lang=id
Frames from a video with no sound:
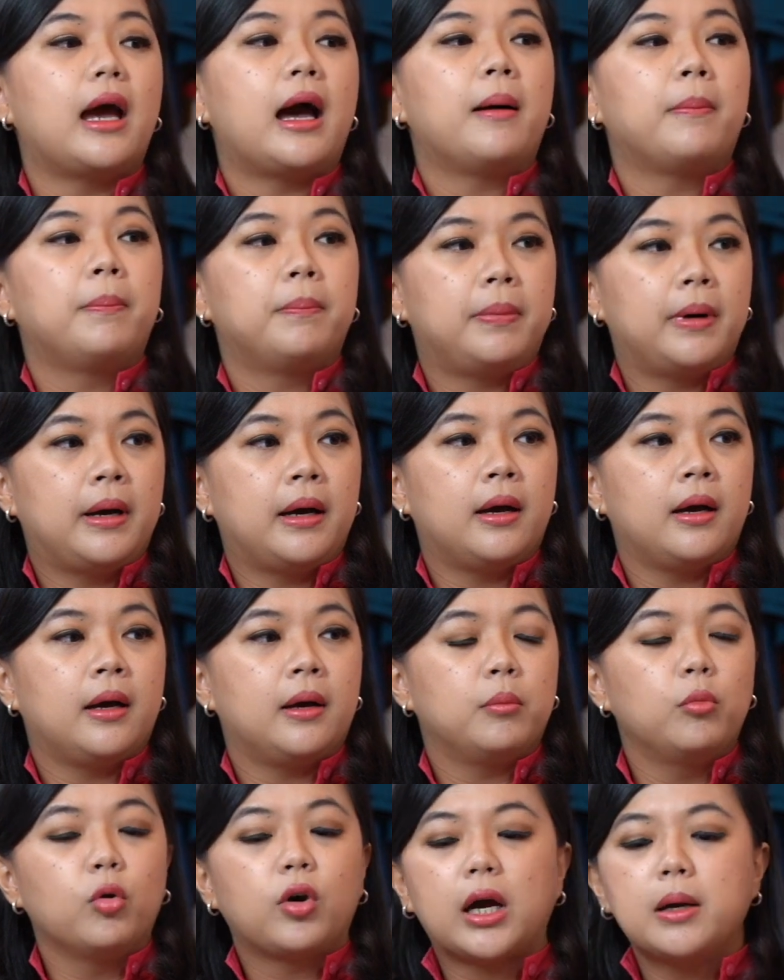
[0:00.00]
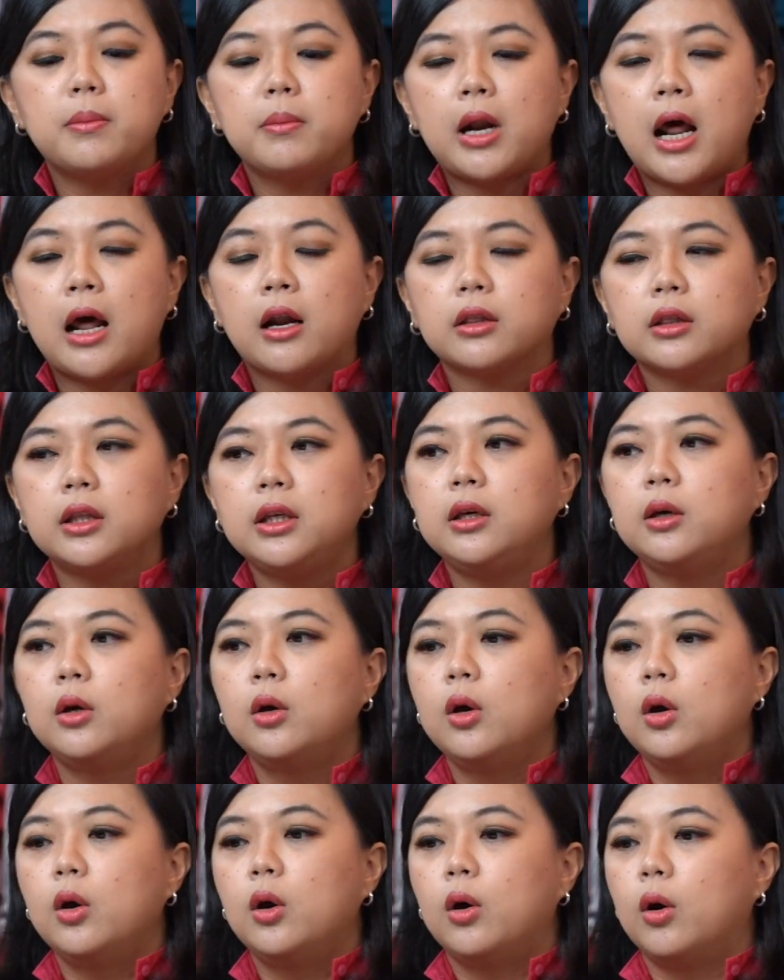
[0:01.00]
apa bukan berarti
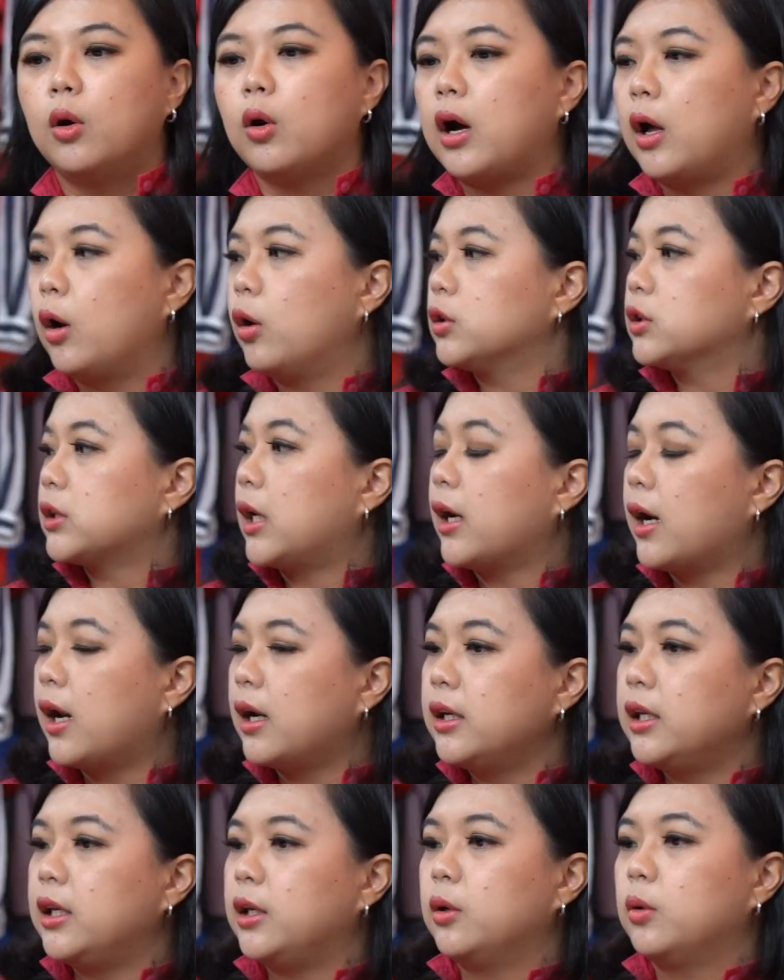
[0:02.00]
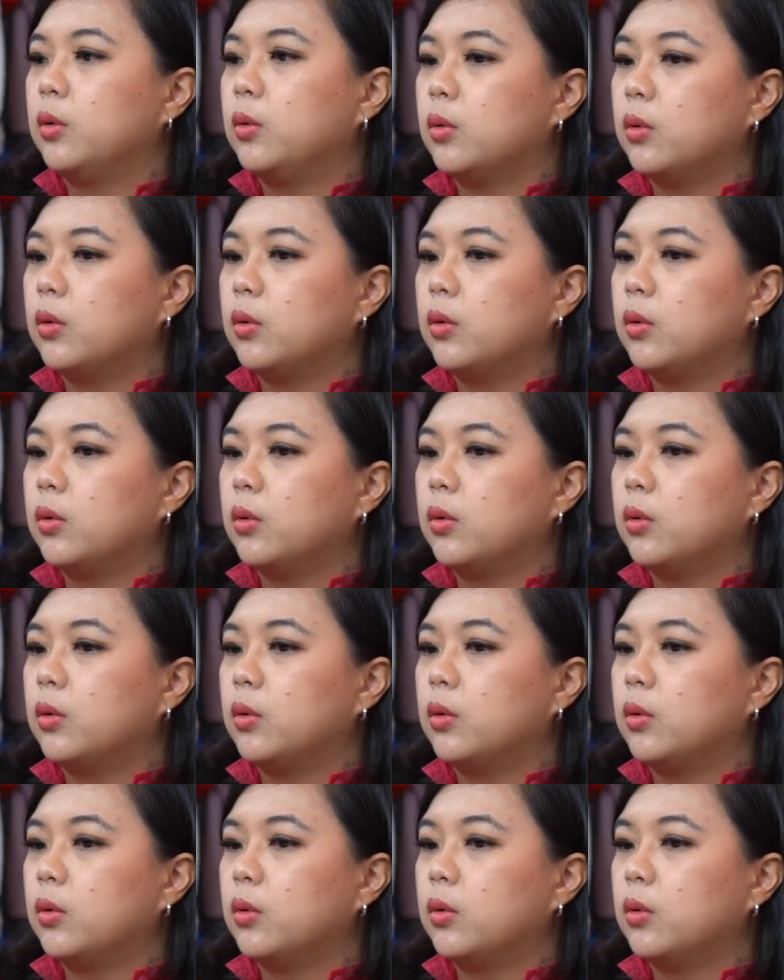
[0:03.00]
oh kalau sekarang nih